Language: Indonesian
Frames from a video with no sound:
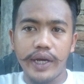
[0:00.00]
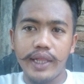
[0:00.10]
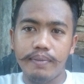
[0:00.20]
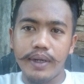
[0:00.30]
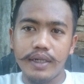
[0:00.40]

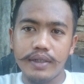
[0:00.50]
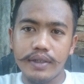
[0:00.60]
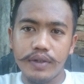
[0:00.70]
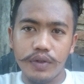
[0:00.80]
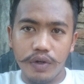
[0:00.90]
Oke teman
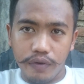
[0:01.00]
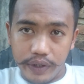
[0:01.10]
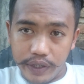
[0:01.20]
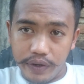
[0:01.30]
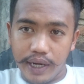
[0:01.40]
untuk
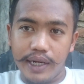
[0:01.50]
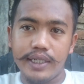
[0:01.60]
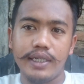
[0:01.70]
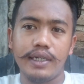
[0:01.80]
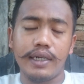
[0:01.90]
video
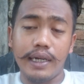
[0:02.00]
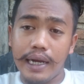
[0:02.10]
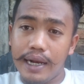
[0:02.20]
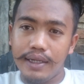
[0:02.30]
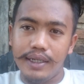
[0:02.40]
kali
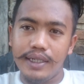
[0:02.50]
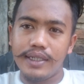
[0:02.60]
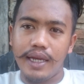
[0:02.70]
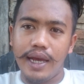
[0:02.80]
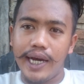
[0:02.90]
kali ini
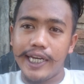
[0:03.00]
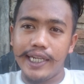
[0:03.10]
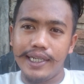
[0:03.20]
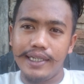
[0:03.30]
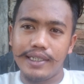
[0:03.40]
saya
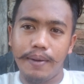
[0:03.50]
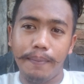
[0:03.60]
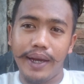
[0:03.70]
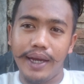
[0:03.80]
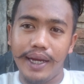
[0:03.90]
akhiri
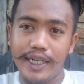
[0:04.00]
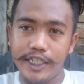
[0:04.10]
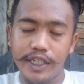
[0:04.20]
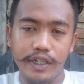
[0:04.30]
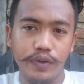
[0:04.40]
sampai
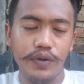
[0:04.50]
di sini